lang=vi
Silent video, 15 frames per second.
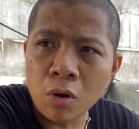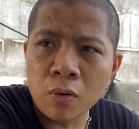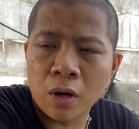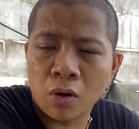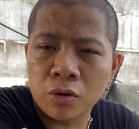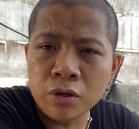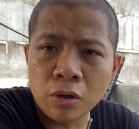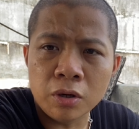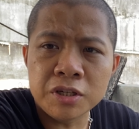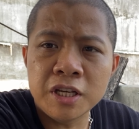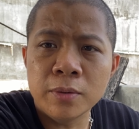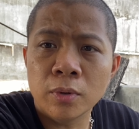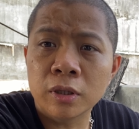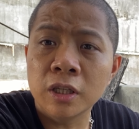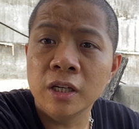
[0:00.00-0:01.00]
hoặc có những con
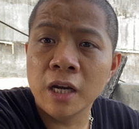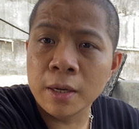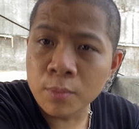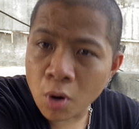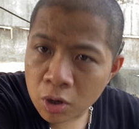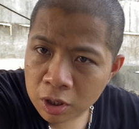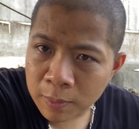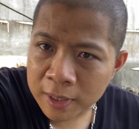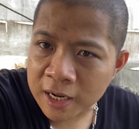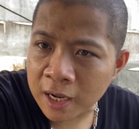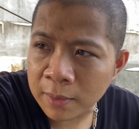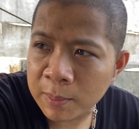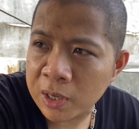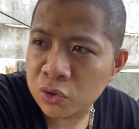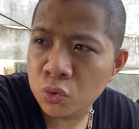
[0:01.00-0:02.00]
chim nó tự lên bốt thôi nhá
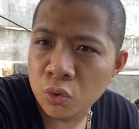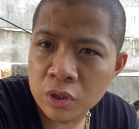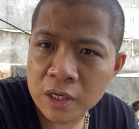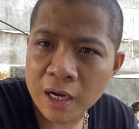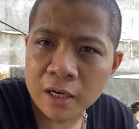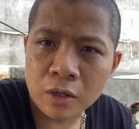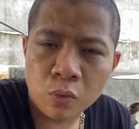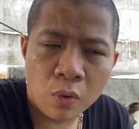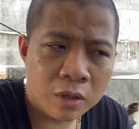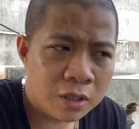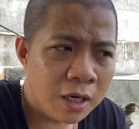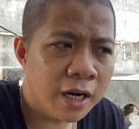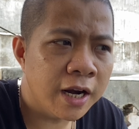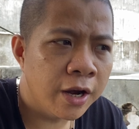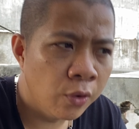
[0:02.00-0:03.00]
mặc dù thức ăn thức uống rất
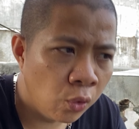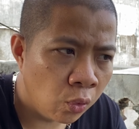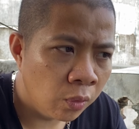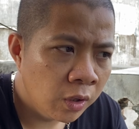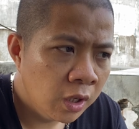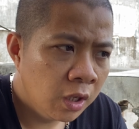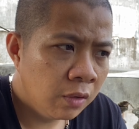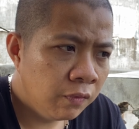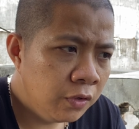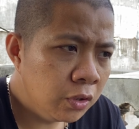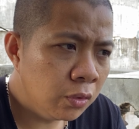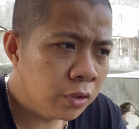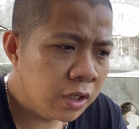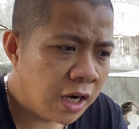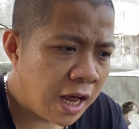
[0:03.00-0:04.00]
là đầy đủ ví dụ
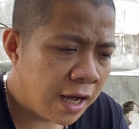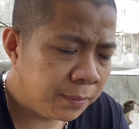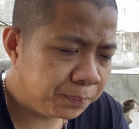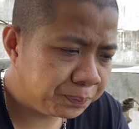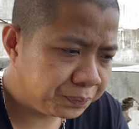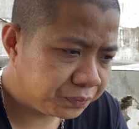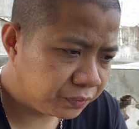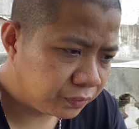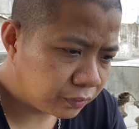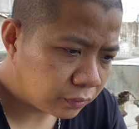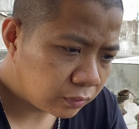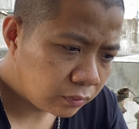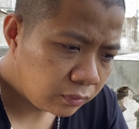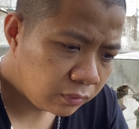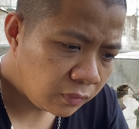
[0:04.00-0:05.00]
như là
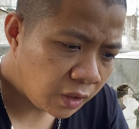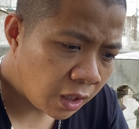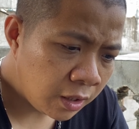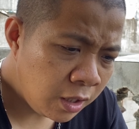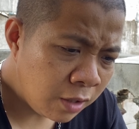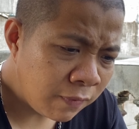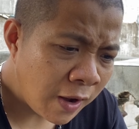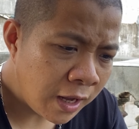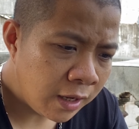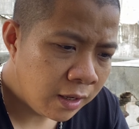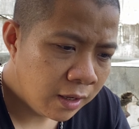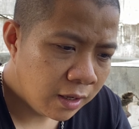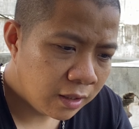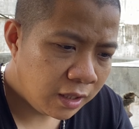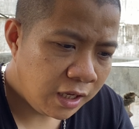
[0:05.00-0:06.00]
như vậy
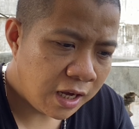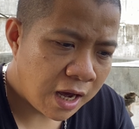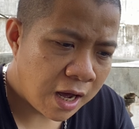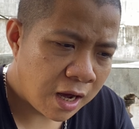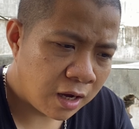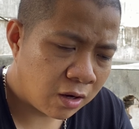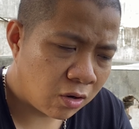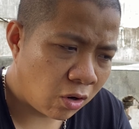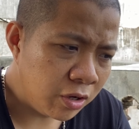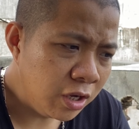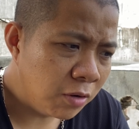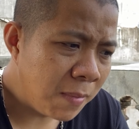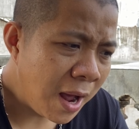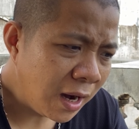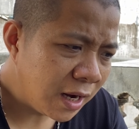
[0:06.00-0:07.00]
thì uh, có nhiều
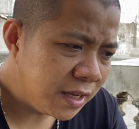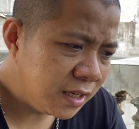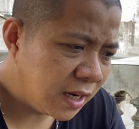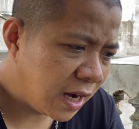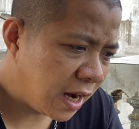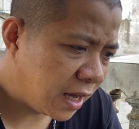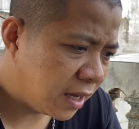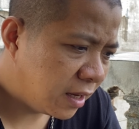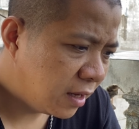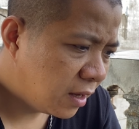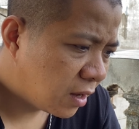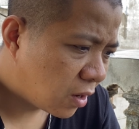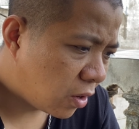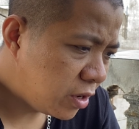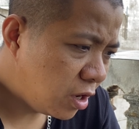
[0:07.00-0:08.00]
bác là như này này
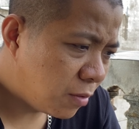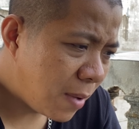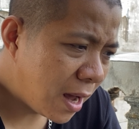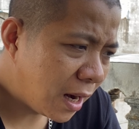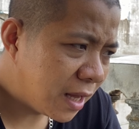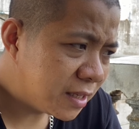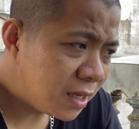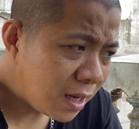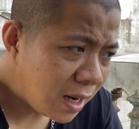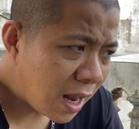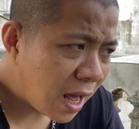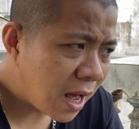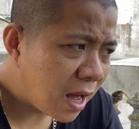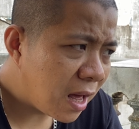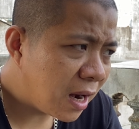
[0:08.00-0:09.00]
có nhiều bác là rất
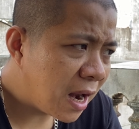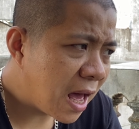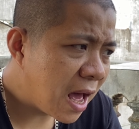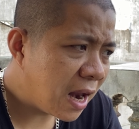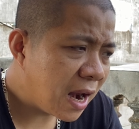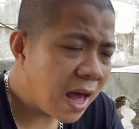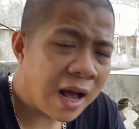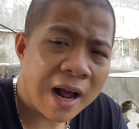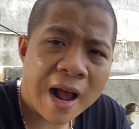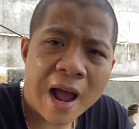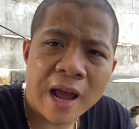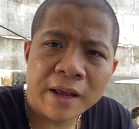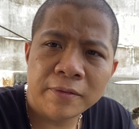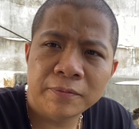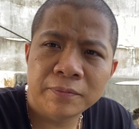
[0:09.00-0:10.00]
là là là ngại